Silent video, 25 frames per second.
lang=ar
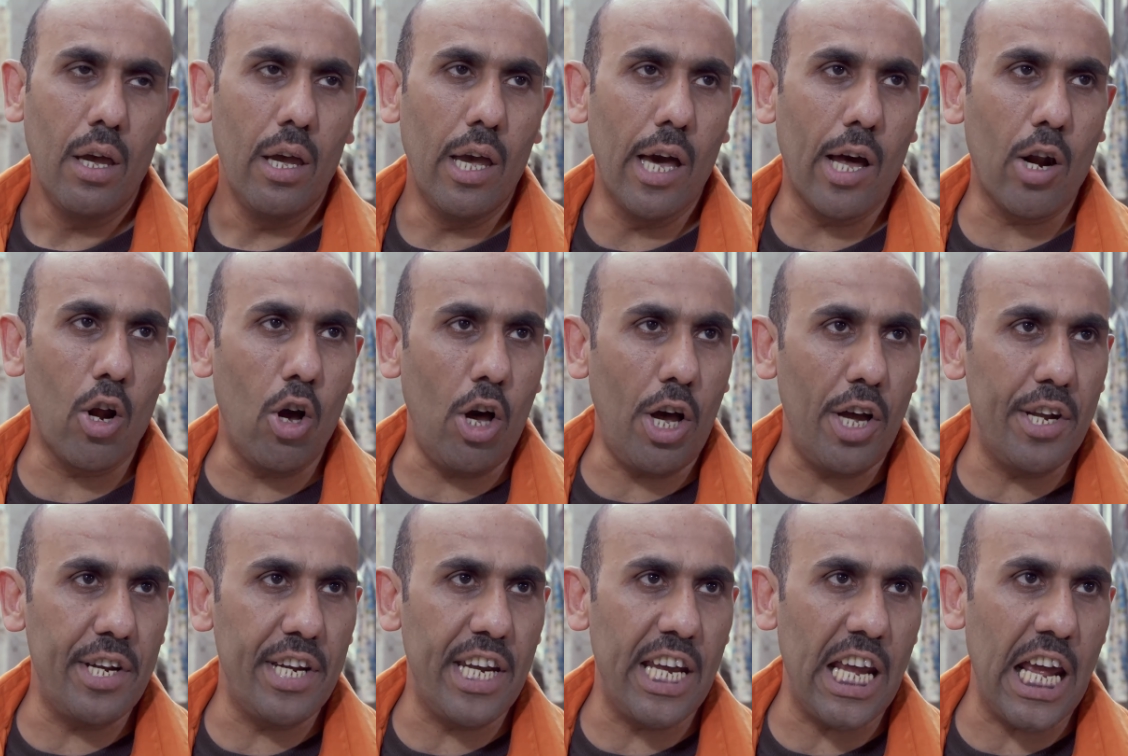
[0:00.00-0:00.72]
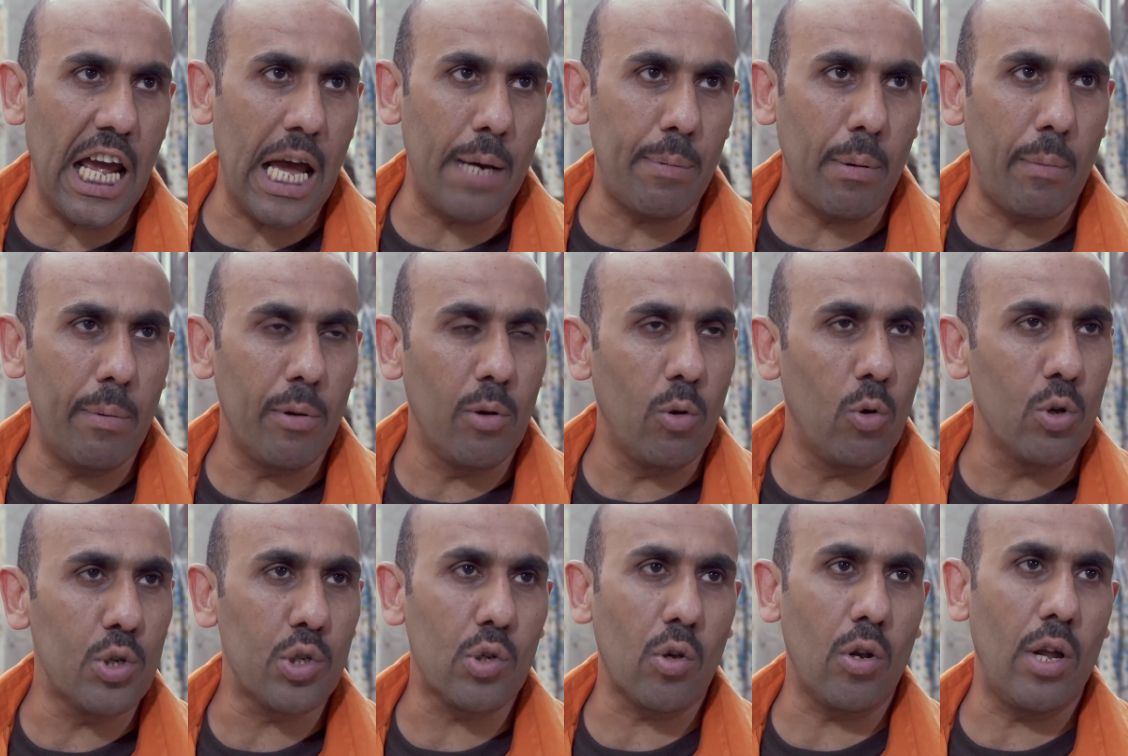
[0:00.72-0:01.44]
يا روح النيابه
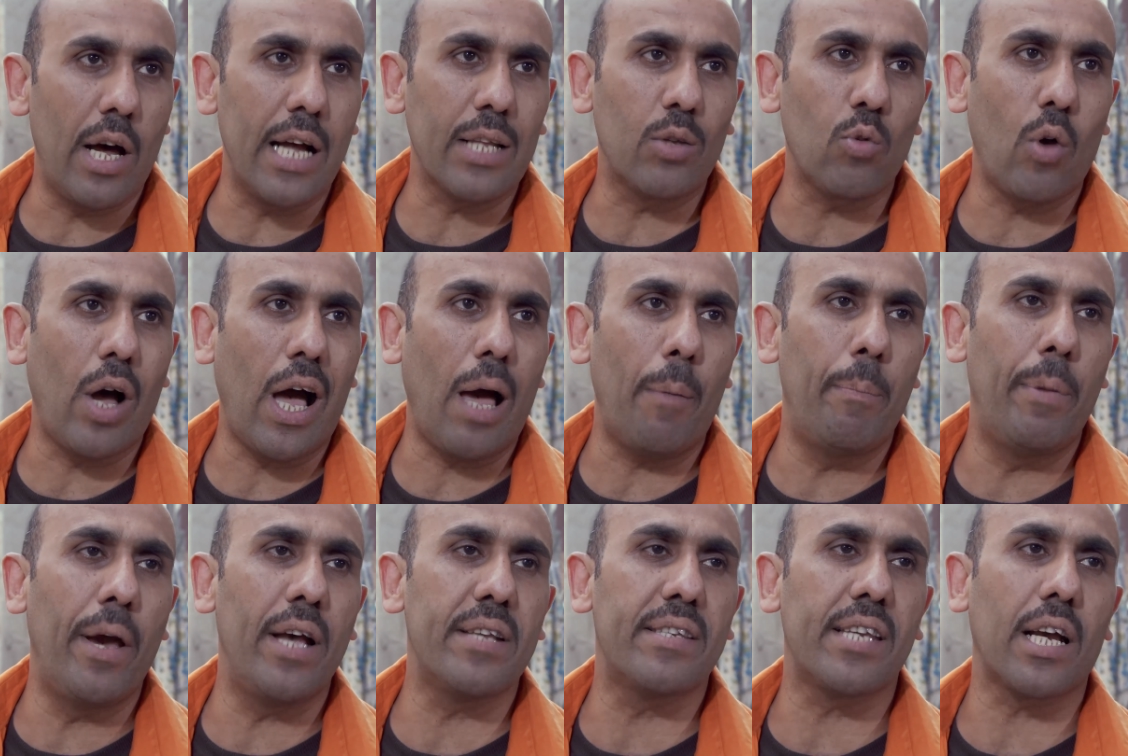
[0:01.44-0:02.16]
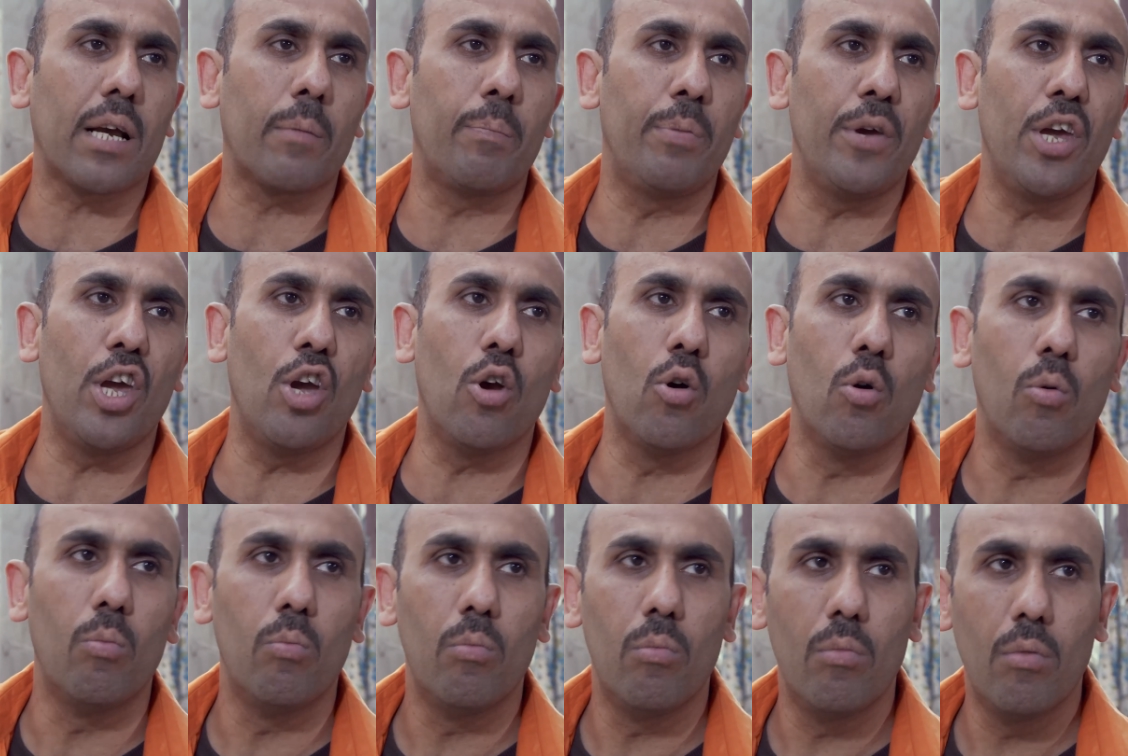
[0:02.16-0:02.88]
بالوصولات واحبسك
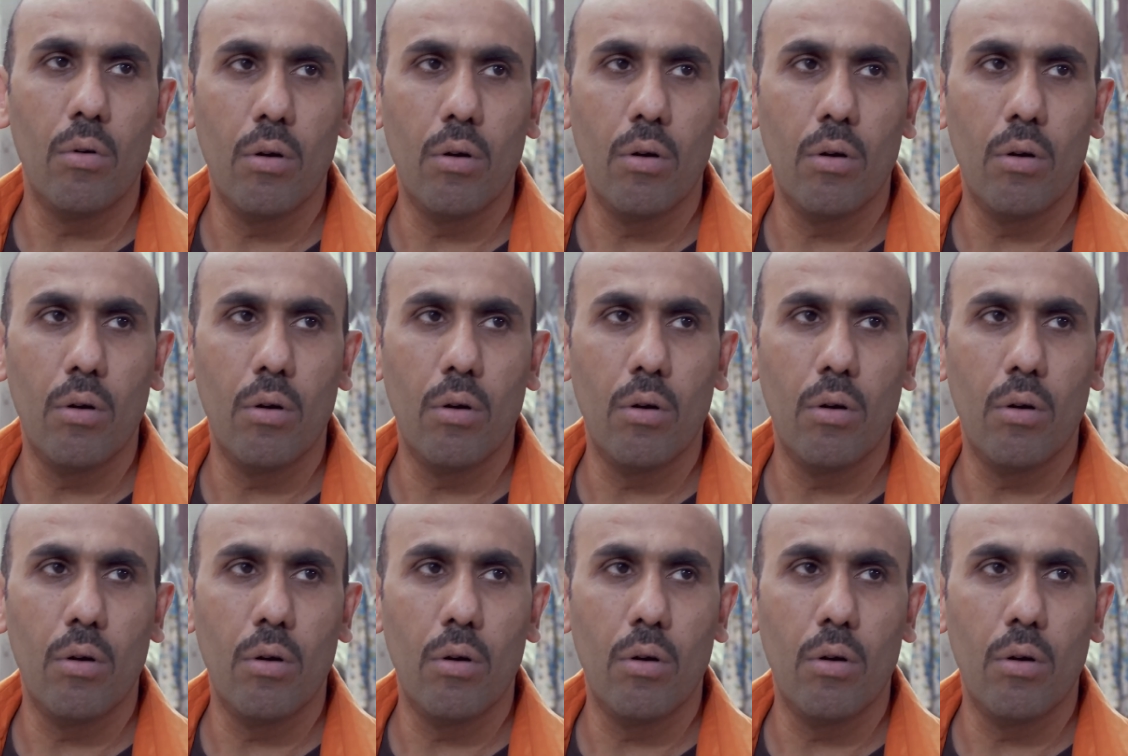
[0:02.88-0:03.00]
بيهم